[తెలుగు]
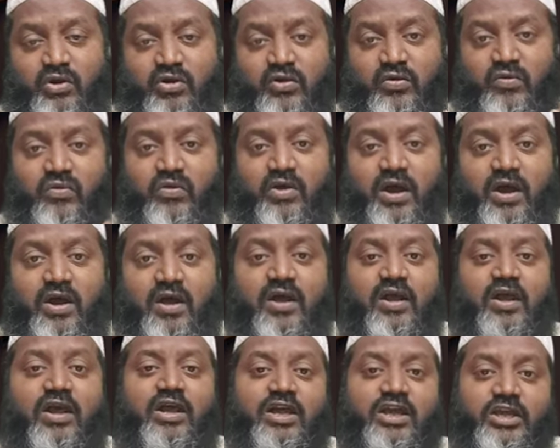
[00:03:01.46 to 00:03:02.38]
ఉండటం కూడా
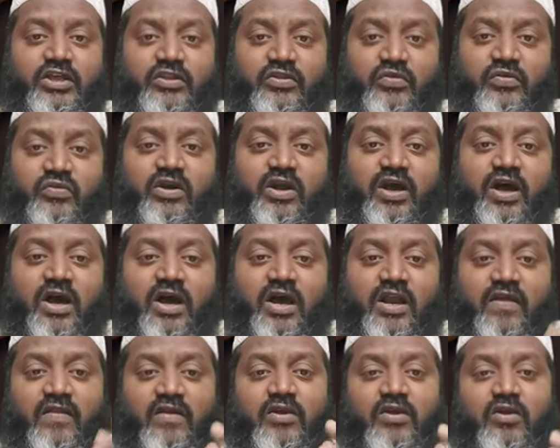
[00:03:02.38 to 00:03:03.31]
ఇది కూడా
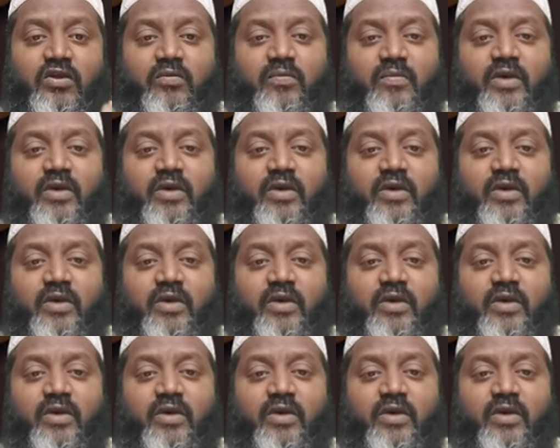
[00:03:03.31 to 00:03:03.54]
ఆరాధనలో